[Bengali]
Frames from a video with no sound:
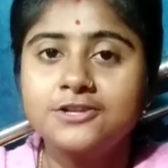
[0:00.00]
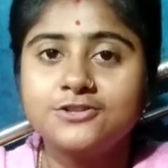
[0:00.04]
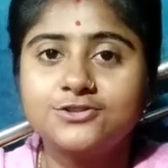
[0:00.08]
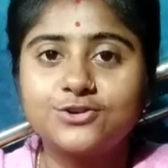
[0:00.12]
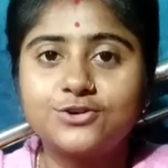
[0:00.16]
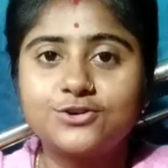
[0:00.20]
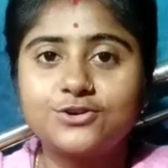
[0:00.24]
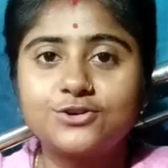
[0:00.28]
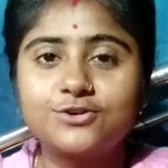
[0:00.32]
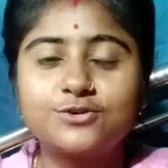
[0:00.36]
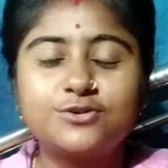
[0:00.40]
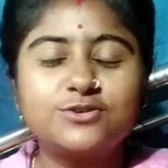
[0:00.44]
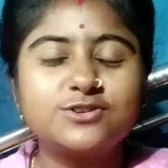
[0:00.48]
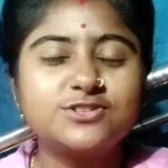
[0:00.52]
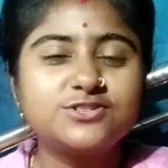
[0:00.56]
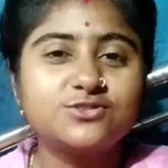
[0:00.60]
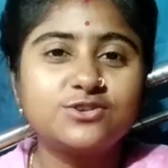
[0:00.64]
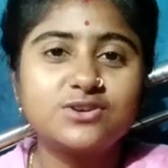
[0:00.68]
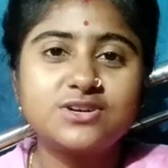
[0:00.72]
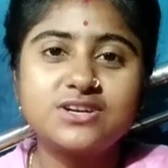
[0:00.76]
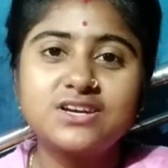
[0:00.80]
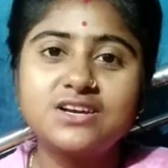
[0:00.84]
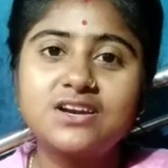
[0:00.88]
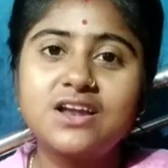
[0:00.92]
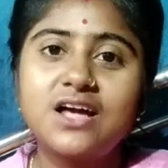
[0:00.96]
তো ওই
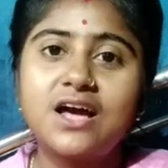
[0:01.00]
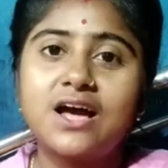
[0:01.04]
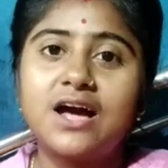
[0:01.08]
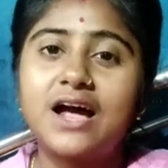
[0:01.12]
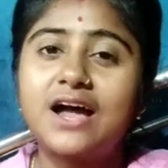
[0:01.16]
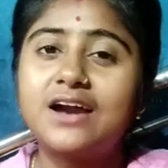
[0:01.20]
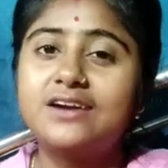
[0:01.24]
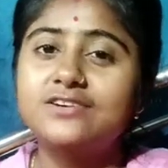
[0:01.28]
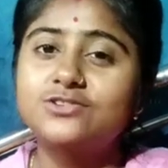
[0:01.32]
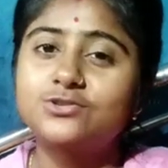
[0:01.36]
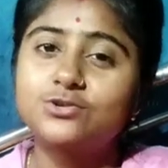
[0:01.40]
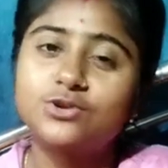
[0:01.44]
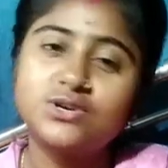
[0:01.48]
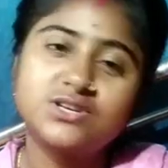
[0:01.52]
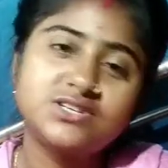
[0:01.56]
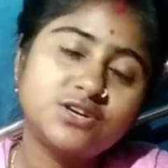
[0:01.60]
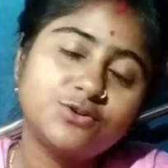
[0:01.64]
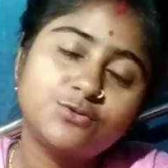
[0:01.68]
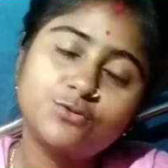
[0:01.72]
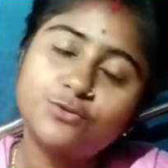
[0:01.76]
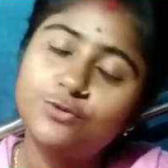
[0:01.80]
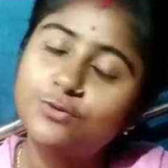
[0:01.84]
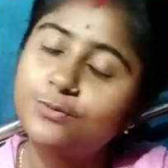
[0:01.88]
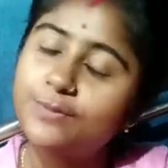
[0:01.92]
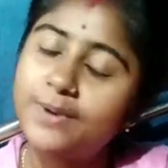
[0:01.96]
জন্য না আর শরীরটা
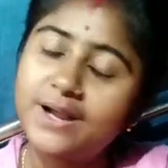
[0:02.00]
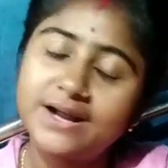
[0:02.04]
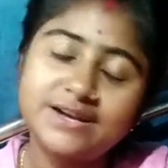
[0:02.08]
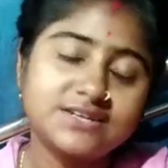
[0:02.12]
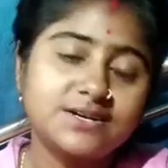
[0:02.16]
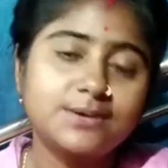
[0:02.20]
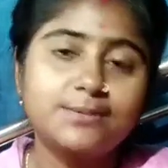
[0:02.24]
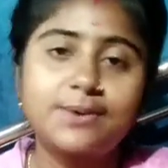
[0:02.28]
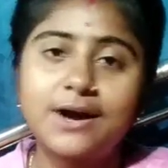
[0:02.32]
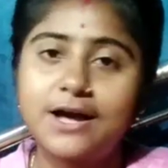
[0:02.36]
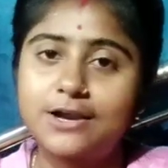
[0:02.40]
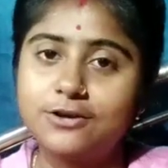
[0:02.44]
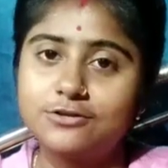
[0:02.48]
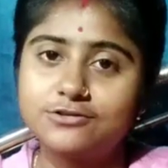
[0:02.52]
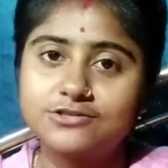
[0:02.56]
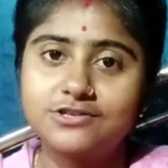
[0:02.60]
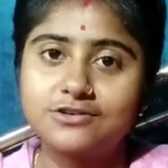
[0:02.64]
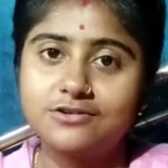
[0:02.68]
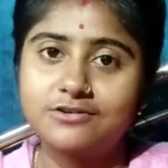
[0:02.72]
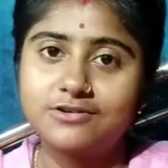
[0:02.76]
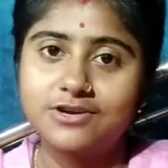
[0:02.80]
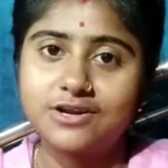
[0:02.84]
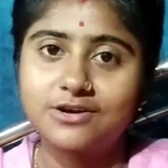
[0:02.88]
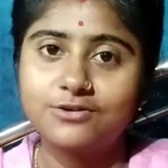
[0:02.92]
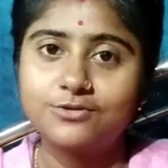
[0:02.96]
খুব একটা ভালো
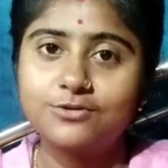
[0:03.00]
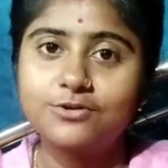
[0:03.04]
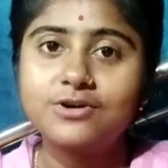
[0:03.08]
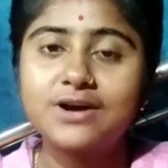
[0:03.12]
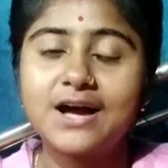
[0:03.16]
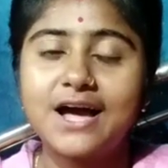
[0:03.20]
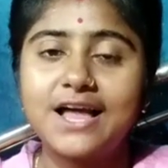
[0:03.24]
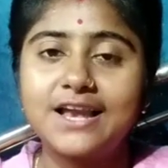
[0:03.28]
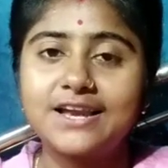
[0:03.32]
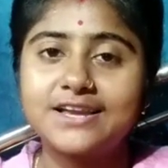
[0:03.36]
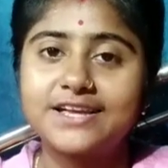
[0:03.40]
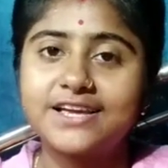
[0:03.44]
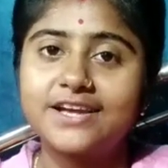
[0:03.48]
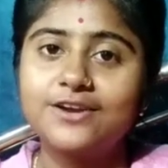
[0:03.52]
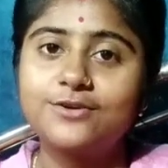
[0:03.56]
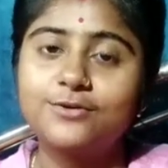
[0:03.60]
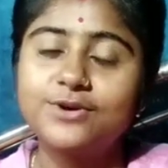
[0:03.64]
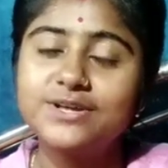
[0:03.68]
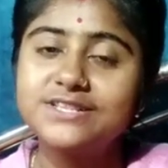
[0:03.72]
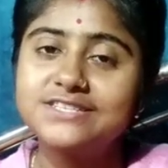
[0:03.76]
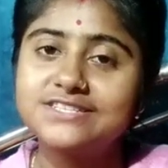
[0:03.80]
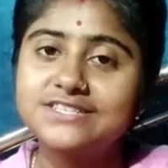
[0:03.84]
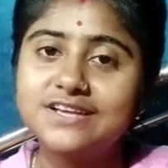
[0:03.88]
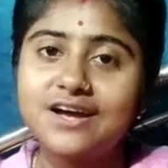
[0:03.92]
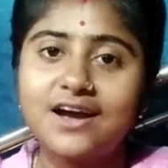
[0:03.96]
ছিল না গো কালকের
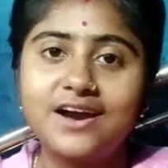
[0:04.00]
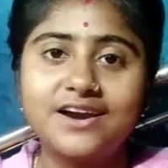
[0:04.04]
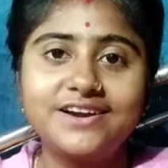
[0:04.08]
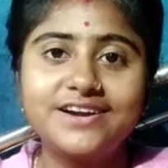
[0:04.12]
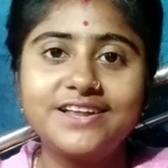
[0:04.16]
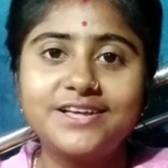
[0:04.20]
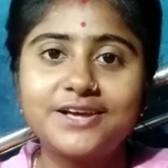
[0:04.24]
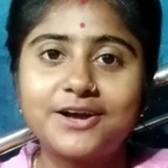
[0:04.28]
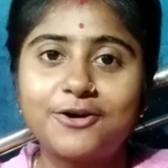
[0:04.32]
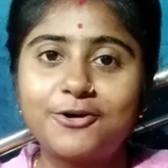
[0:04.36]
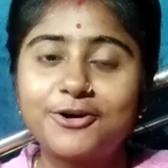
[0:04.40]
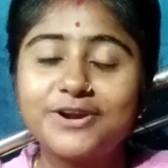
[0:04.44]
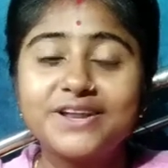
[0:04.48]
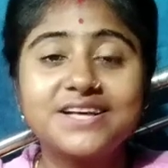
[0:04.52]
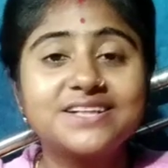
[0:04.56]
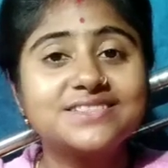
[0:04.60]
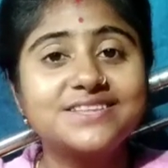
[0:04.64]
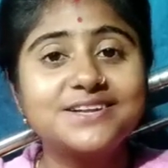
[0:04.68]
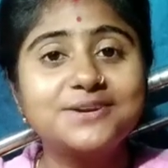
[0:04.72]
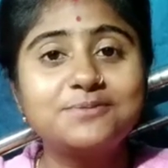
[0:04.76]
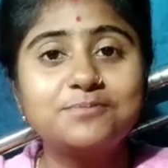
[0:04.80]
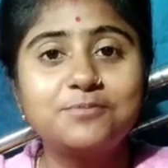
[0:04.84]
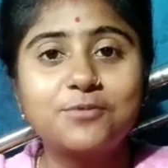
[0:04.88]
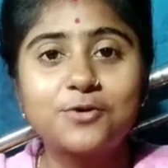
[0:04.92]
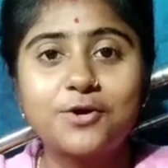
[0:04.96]
ওই জার্নি
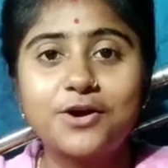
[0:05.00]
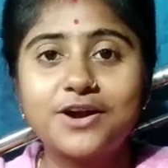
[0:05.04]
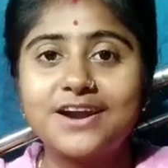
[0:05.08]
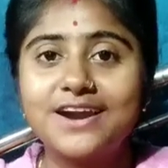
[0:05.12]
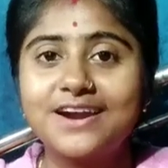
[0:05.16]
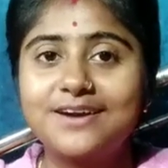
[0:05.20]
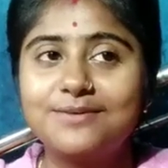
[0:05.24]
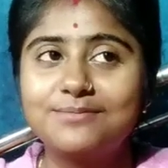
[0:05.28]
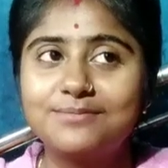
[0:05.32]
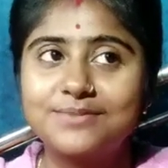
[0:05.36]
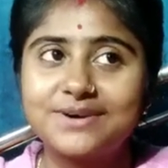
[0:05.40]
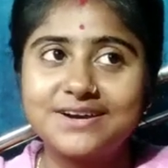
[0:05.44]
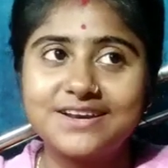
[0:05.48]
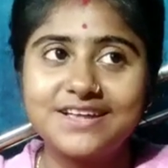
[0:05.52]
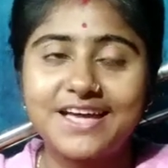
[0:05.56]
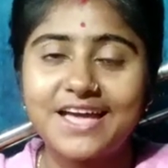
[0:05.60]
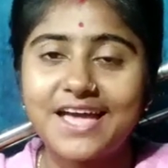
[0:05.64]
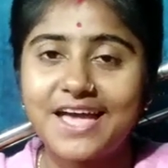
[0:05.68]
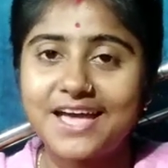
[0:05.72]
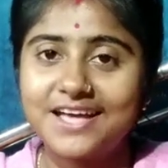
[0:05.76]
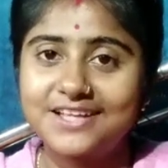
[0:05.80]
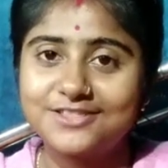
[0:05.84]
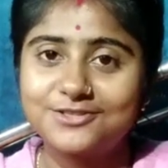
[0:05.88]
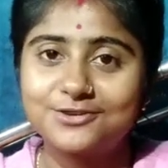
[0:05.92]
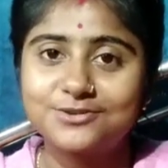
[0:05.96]
অনেকদিন পর মানে
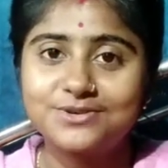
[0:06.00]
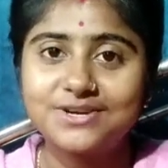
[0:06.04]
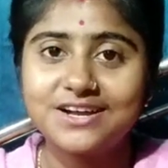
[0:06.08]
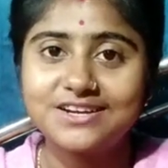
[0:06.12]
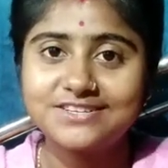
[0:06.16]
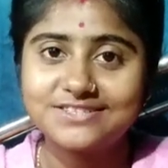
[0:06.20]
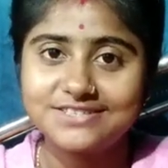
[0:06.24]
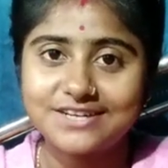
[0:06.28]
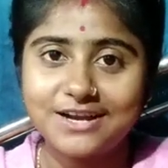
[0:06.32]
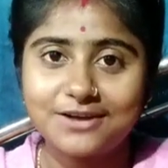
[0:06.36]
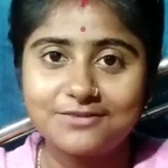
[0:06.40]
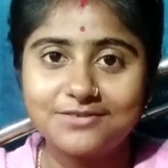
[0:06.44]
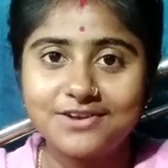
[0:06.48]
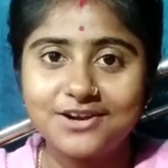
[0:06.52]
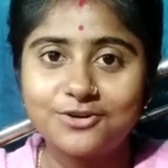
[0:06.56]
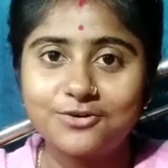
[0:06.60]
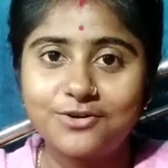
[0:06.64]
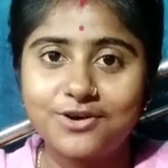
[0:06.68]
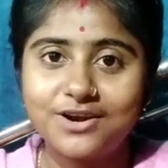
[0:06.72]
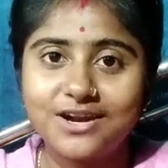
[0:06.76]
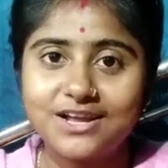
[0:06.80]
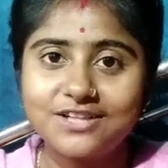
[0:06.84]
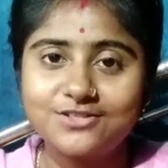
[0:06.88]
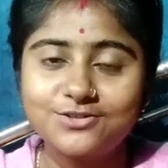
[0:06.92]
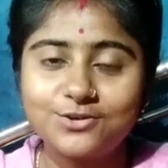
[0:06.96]
এতটা ট্রাভেল
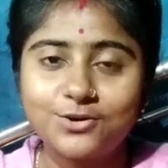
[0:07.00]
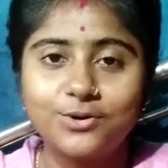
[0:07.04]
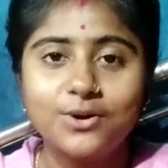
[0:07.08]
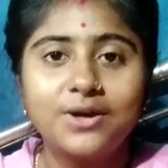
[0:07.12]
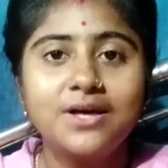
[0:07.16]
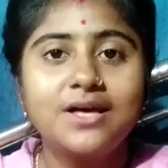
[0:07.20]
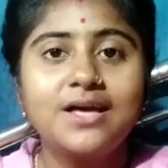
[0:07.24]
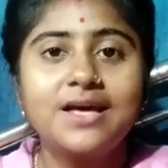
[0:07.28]
করা তো